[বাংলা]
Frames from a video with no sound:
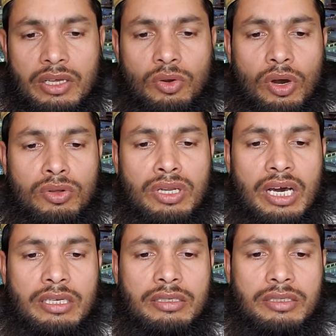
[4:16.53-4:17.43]

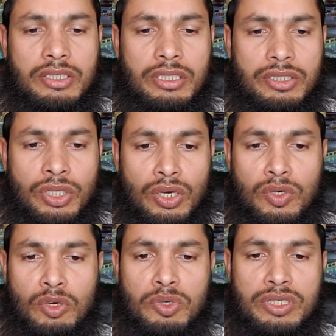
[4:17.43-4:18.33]
করোনার
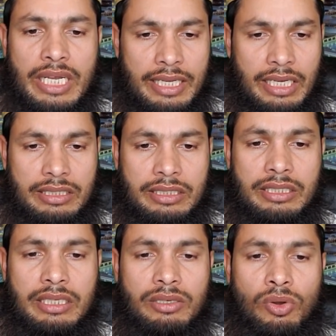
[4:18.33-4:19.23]
সংক্রমণ ঠেকাতে
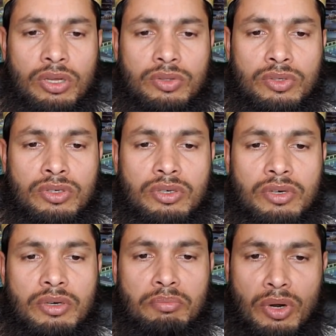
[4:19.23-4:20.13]
গত
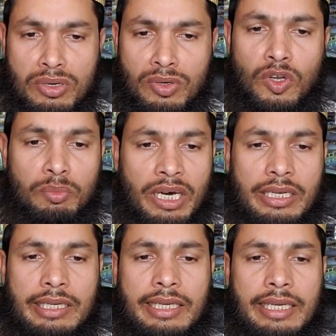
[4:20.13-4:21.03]
মঙ্গলবার
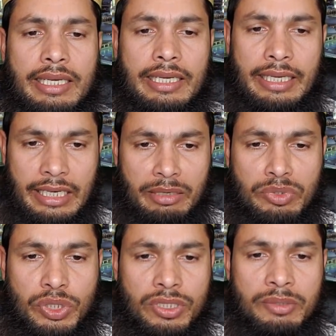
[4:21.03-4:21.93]
হেরেম
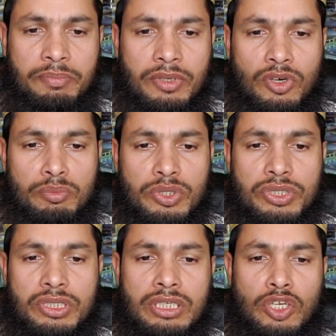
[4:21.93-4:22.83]
শরীফ ও
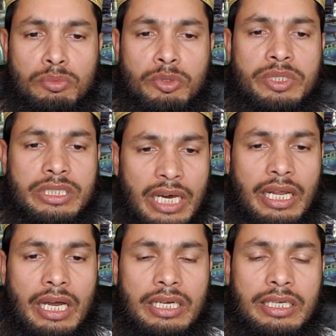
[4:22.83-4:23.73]
মসজিদে নববী
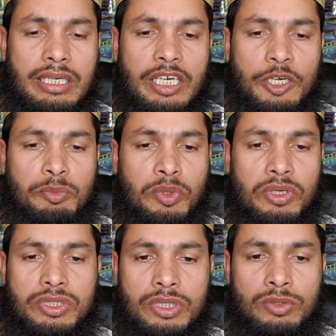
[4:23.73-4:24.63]
ছাড়া পুরো
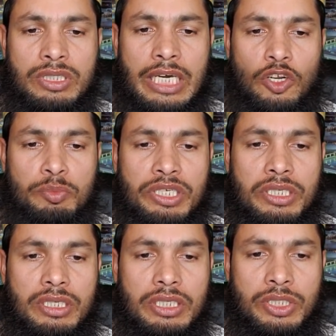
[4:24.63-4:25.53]
সৌদি আরবের
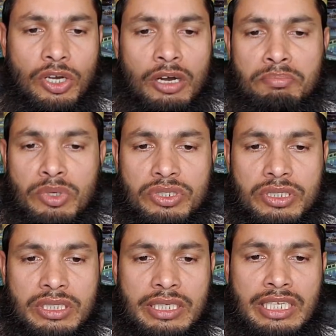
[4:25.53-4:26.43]
সব
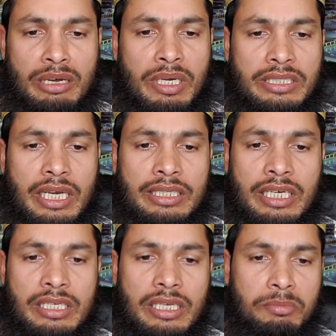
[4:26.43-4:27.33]
মসজিদের নামাজ
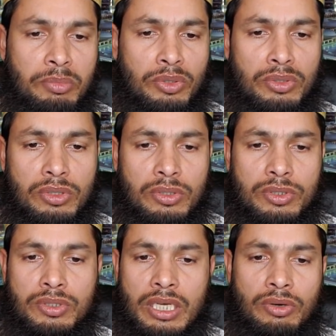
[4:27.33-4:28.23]
আদায় বন্ধ
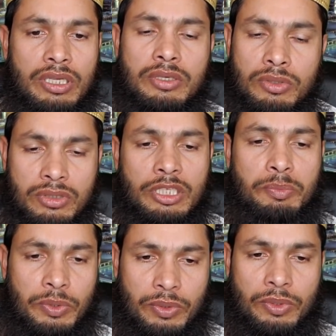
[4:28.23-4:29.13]
ঘোষণা করে
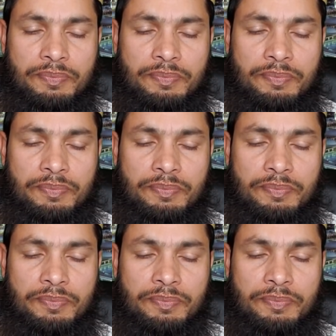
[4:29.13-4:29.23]
কর্তৃপক্ষ